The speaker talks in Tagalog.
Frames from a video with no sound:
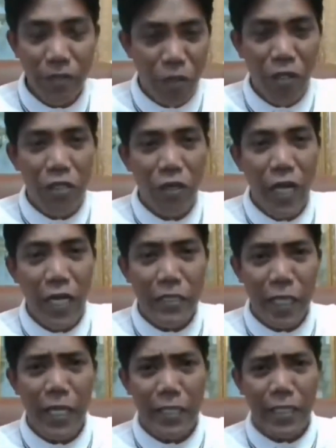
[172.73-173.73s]
Dari nyo,
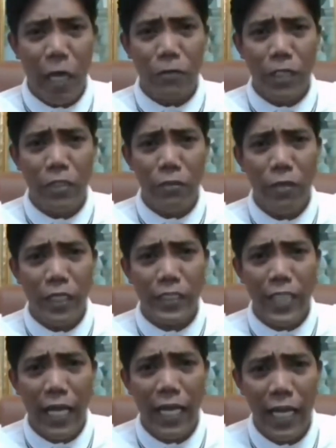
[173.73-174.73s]
88,000
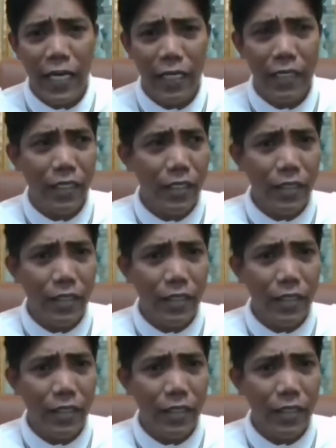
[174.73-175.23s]
US dollar.